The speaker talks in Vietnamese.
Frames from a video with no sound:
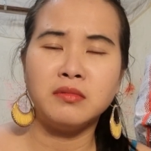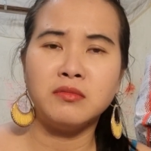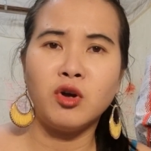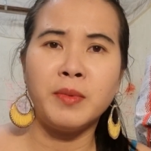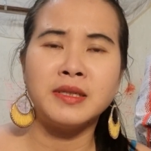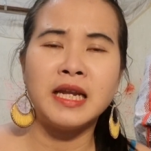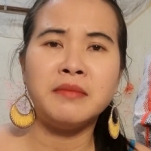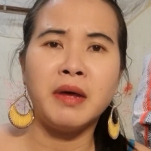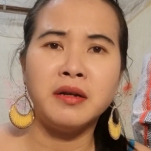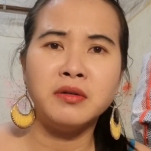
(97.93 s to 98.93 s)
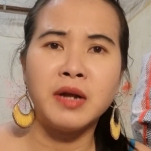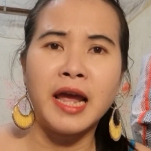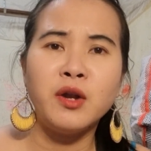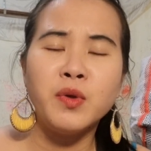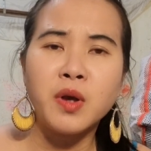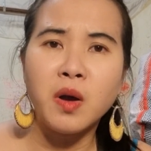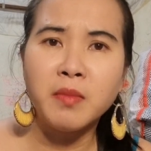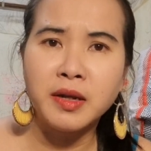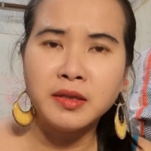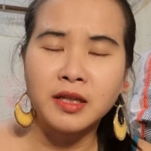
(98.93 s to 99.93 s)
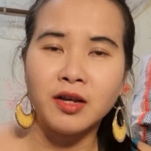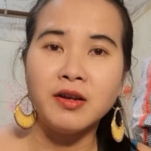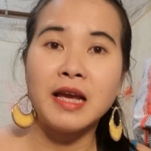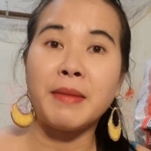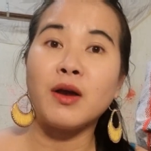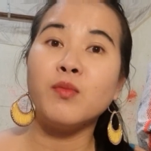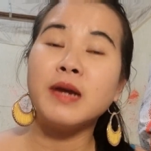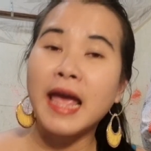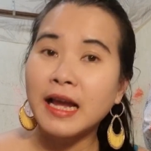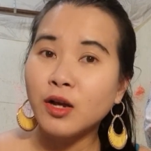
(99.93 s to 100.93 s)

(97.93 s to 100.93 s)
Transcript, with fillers: rồi mình sanh bệnh rồi ai nuôi con mình thành thử cái bà cũng gắng